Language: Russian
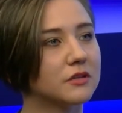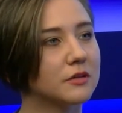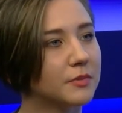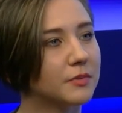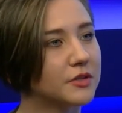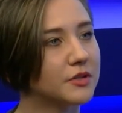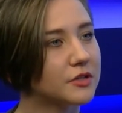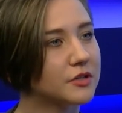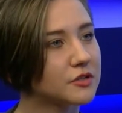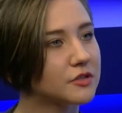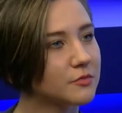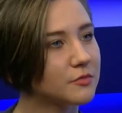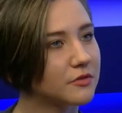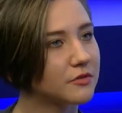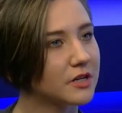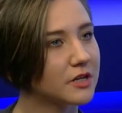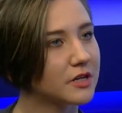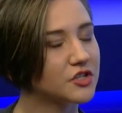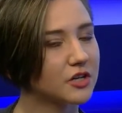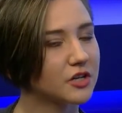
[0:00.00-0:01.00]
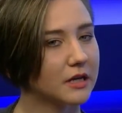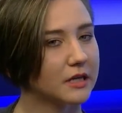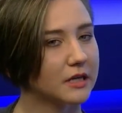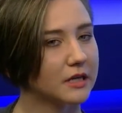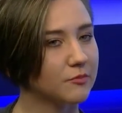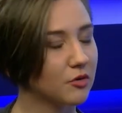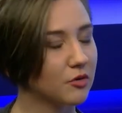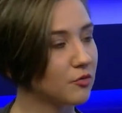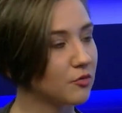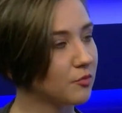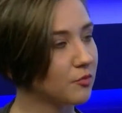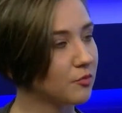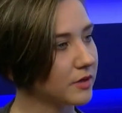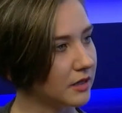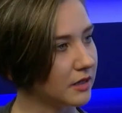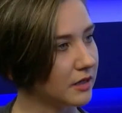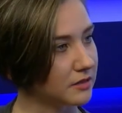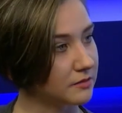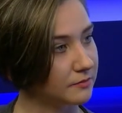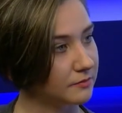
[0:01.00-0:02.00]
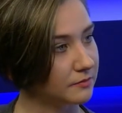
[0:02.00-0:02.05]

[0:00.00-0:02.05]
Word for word: подразумеваешь, как я могу понять?